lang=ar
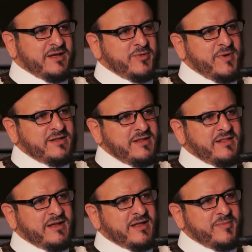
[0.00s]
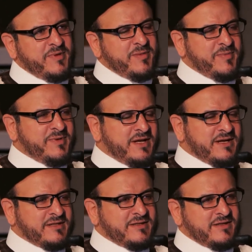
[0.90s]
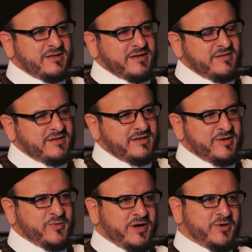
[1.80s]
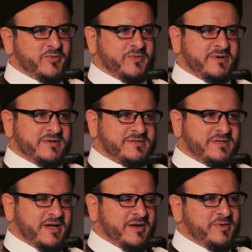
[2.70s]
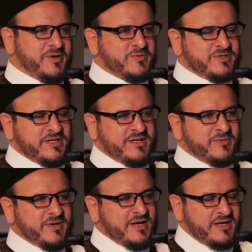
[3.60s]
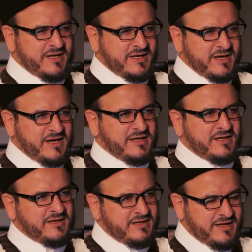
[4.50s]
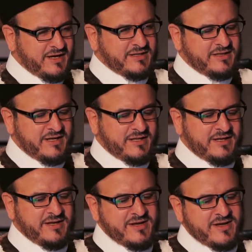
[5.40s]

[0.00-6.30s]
اليوم حديثنا عن خباب بن الأرت رضي الله عنه صحابي جليل وكان قينا حدادا